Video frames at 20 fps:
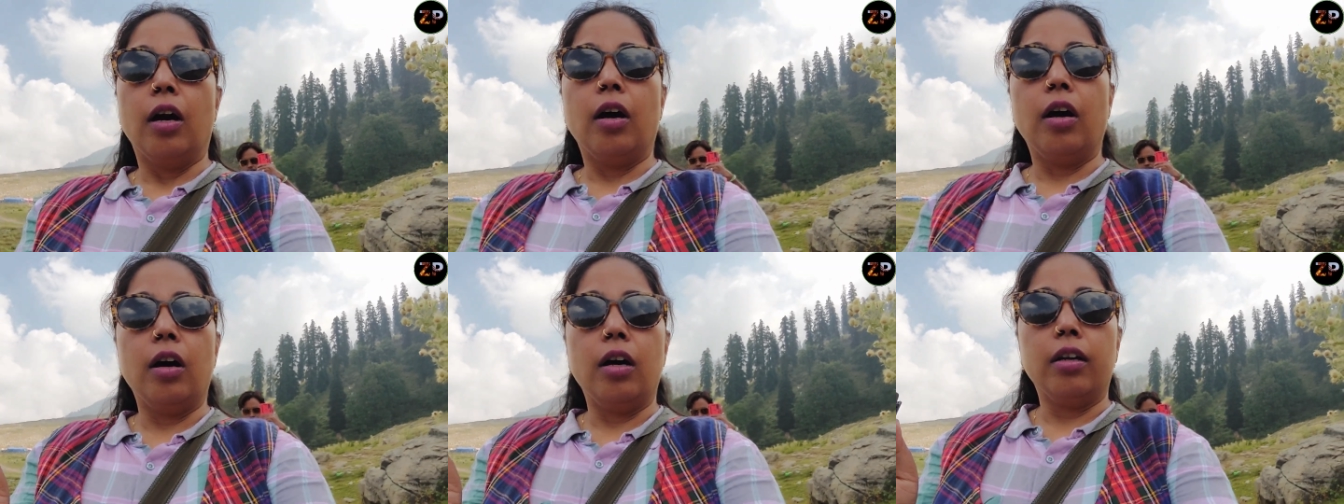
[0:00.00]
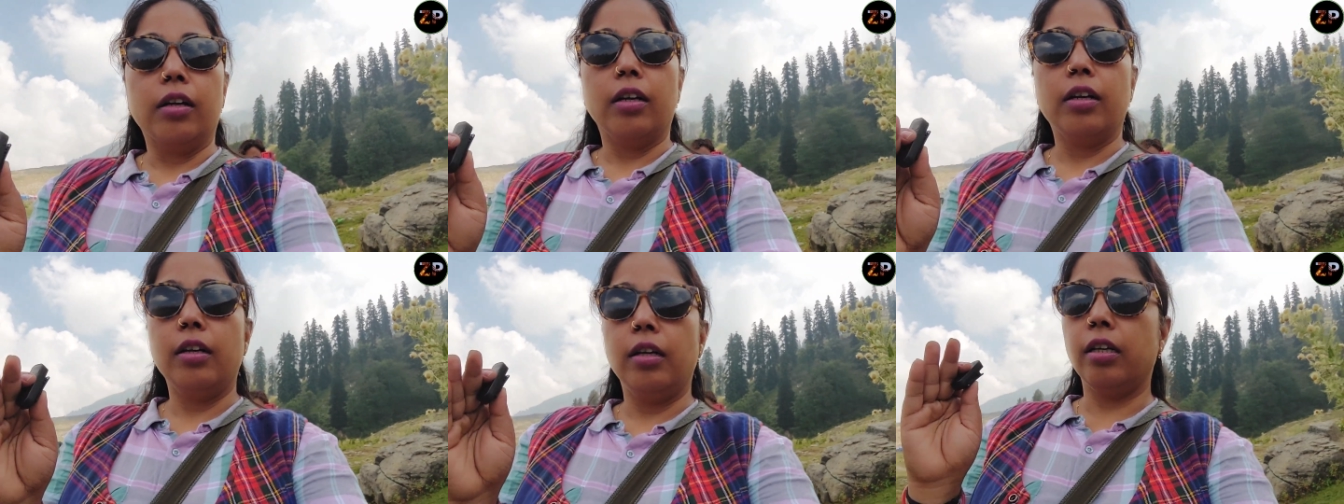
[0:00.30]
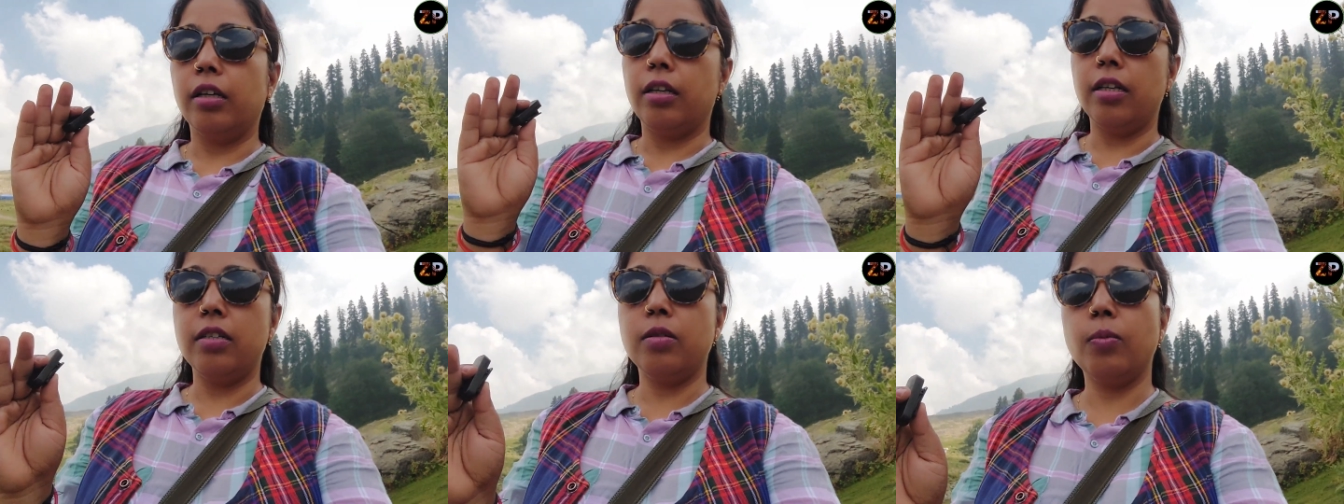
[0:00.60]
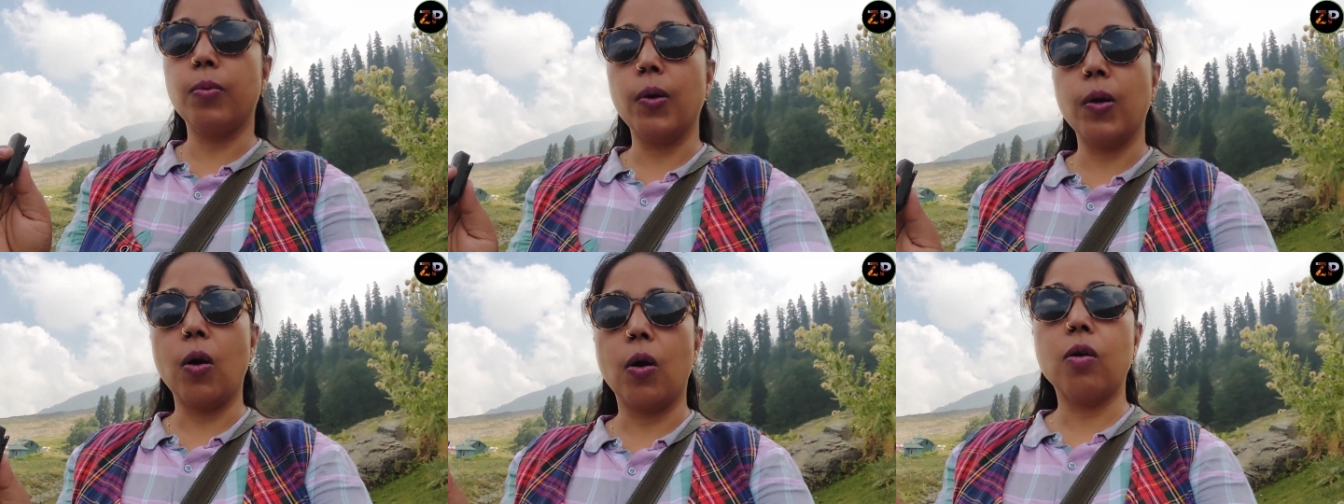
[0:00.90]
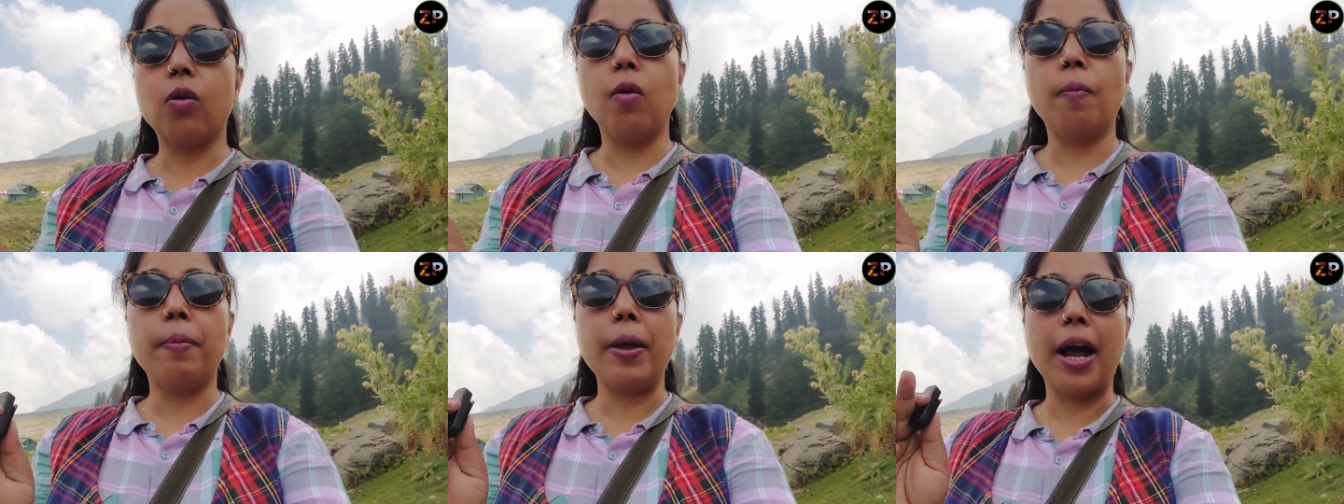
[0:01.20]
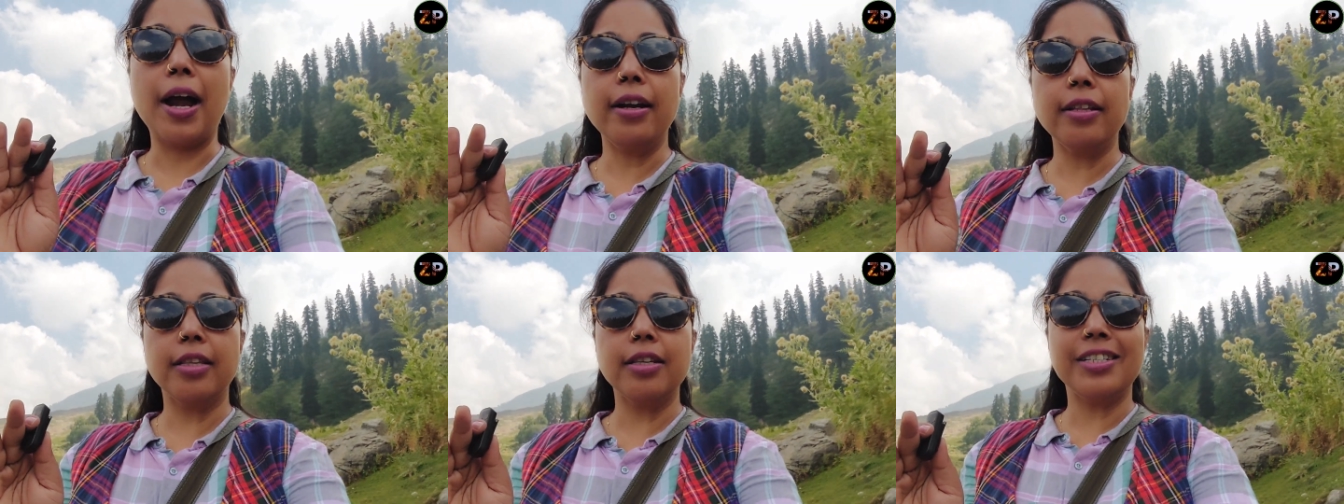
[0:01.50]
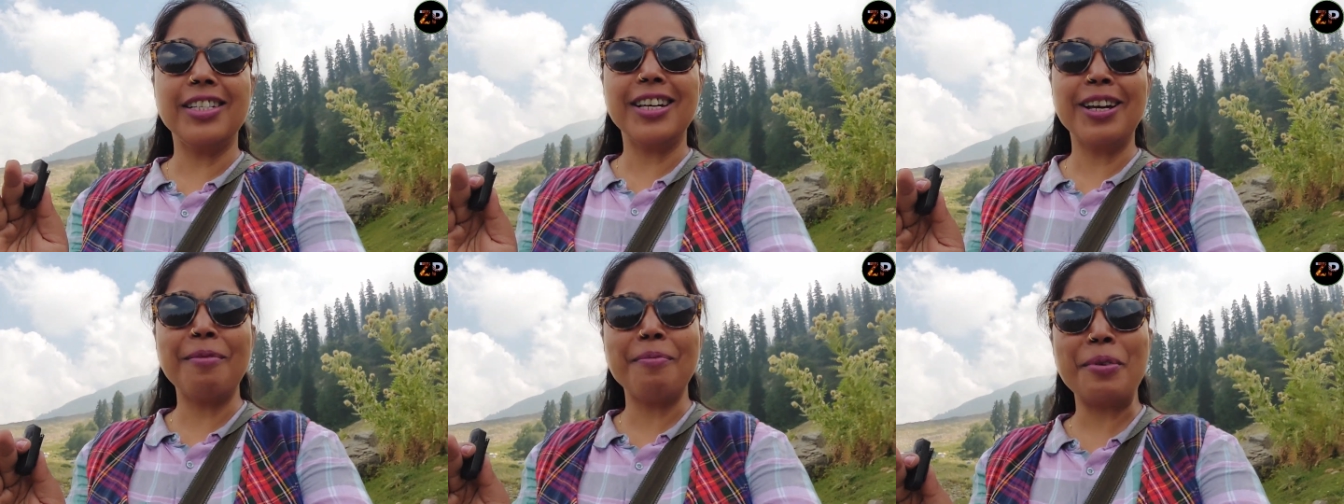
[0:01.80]
और इस व्लॉग को प्यार
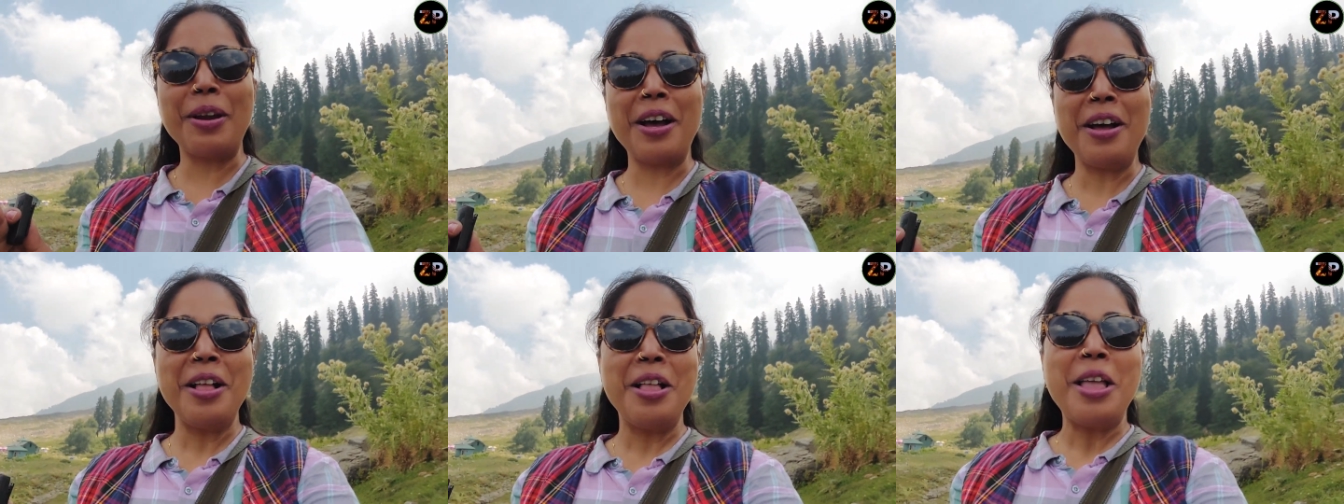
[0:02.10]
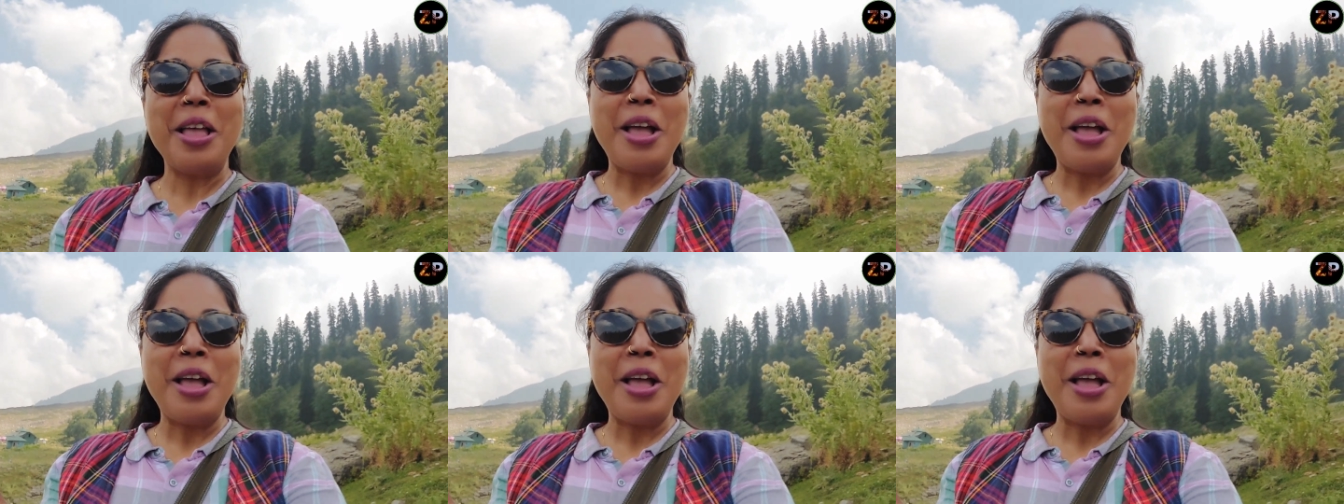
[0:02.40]
दीजिए अपना